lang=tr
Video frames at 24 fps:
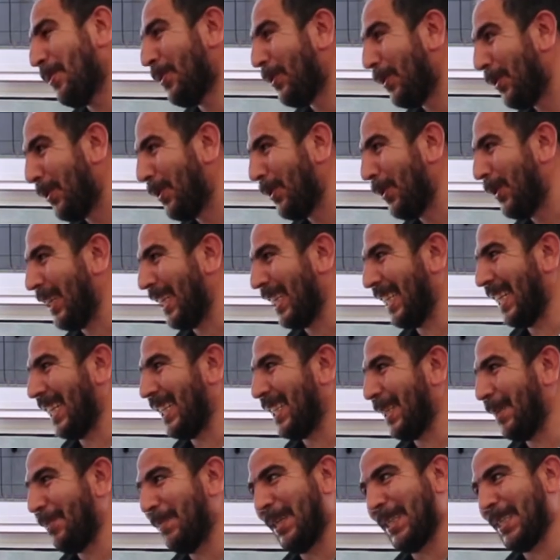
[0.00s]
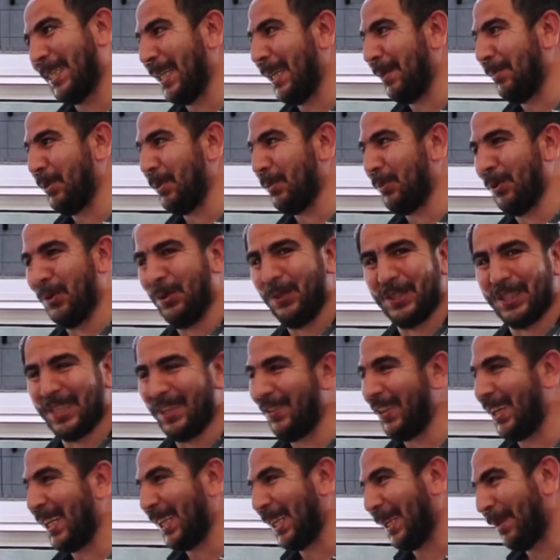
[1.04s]
Olduğu kadar işte mesleğimiz bu.
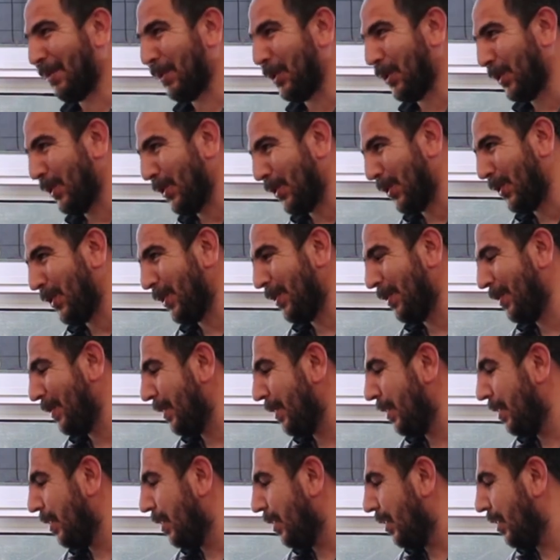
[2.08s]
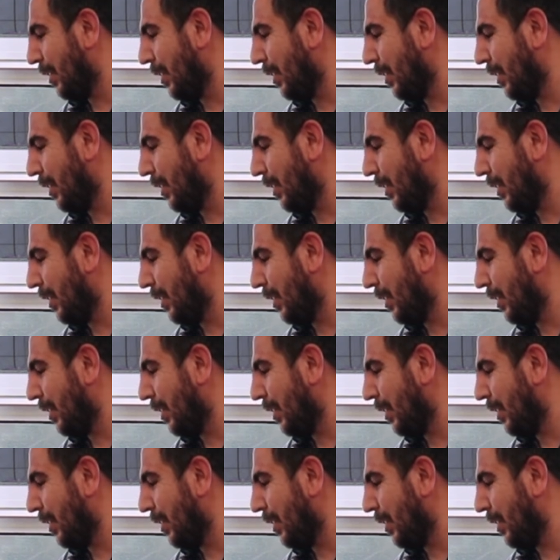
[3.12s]
Severek yapıyoruz. Pahalı, pahalı mı?